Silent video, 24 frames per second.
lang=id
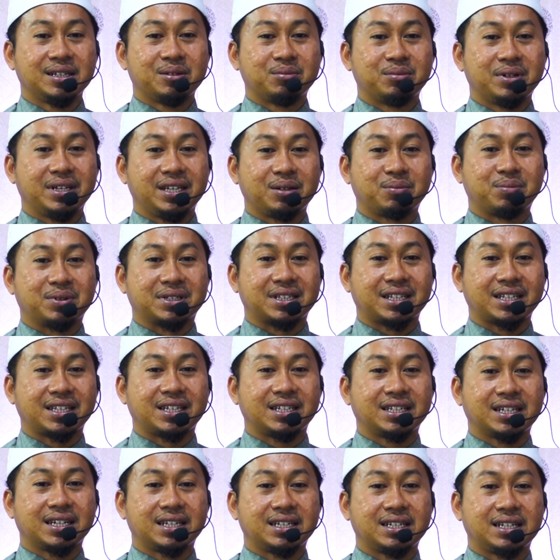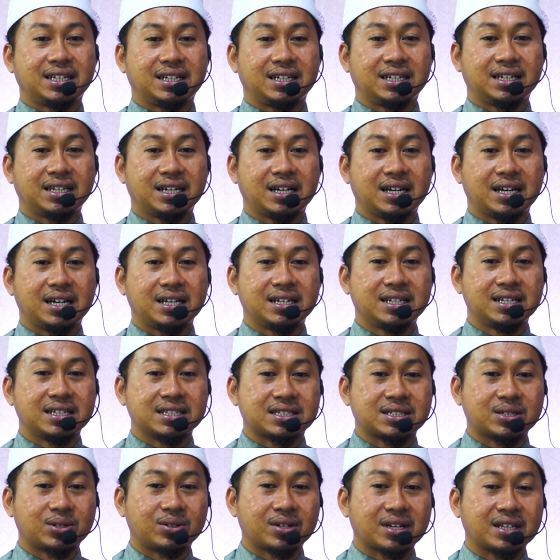Baik, pertanyaannya adalah ada
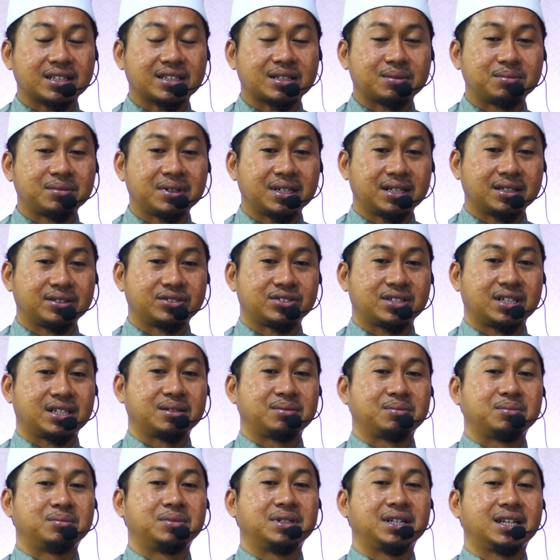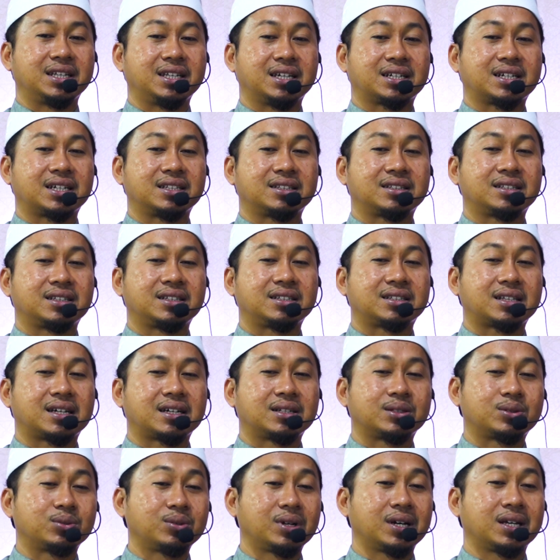seorang teman Ustaz menanyakan
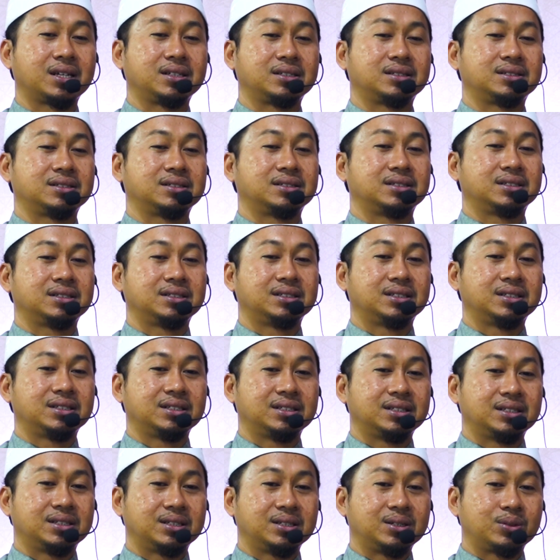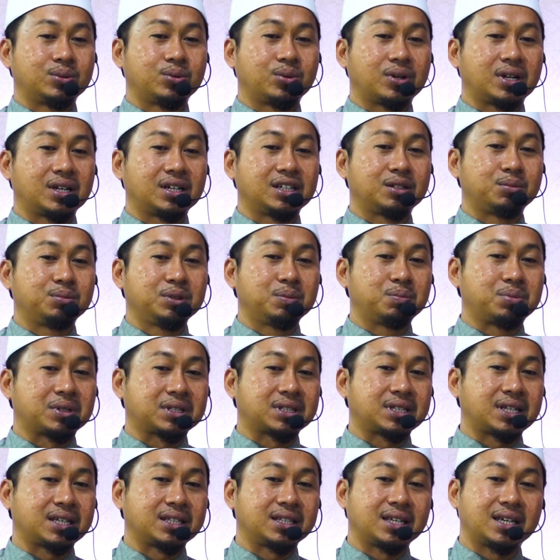tentang Tuhan. Kurang lebih
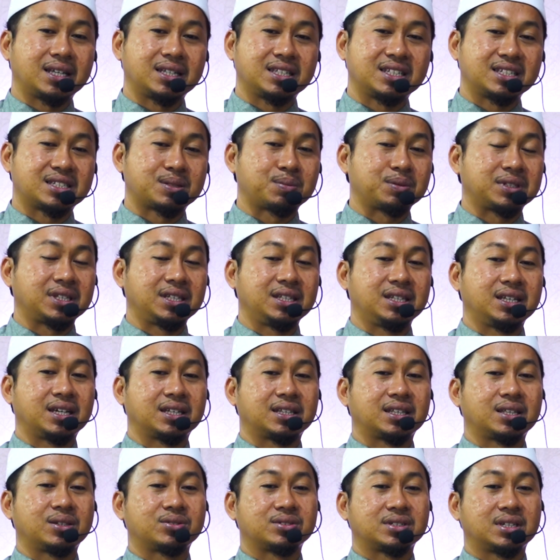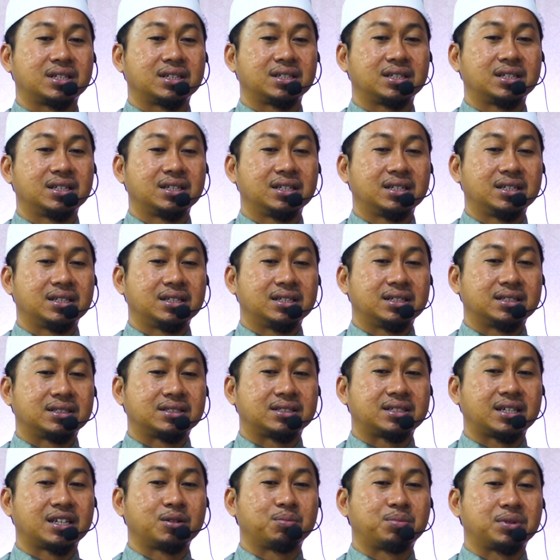pertanyaannya seperti ini katanya Ustaz.
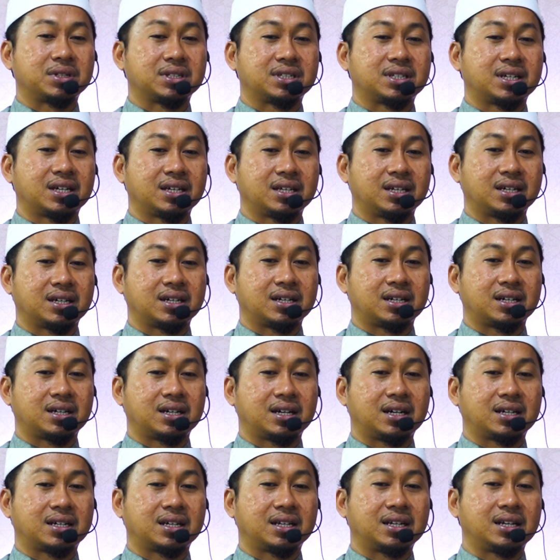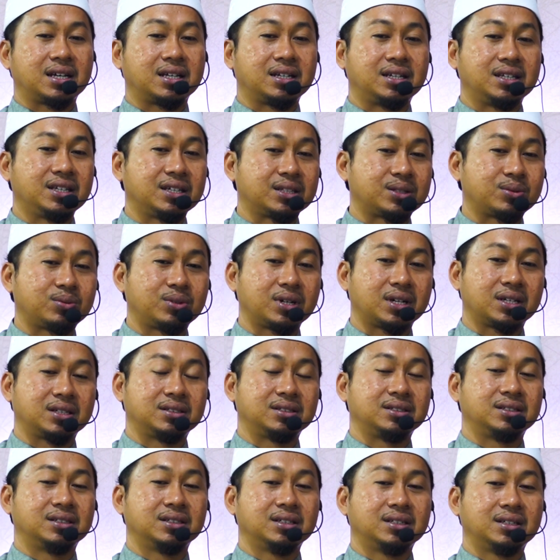Saya percaya akan adanya Tuhan.
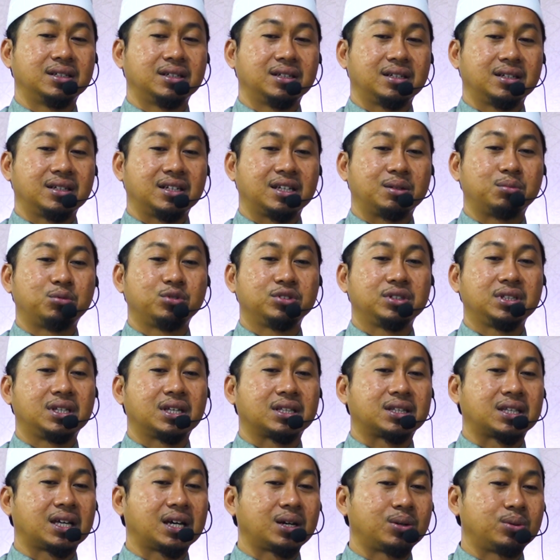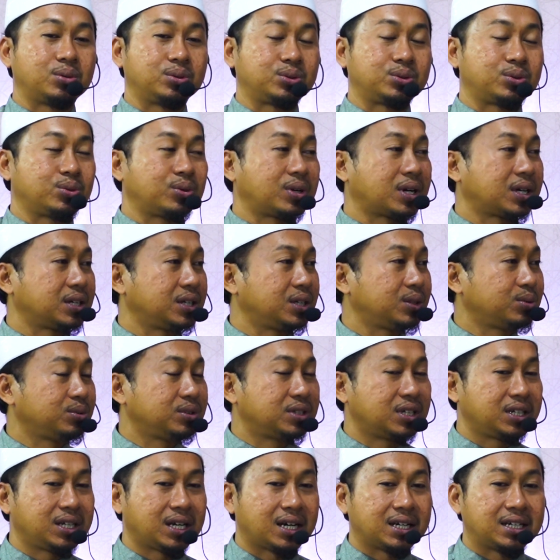Namun tidak tahu Tuhan itu
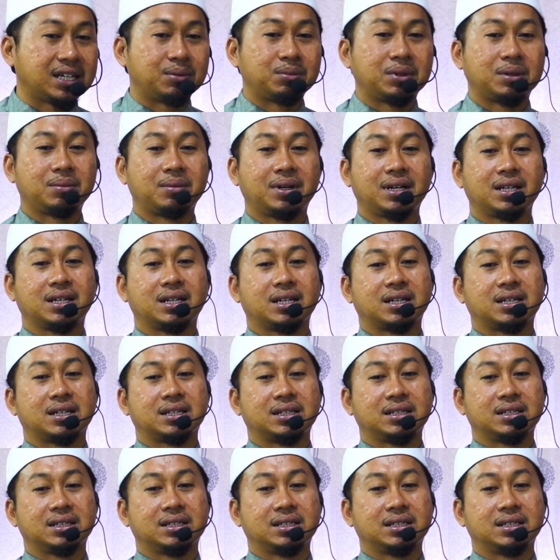dari agama mana.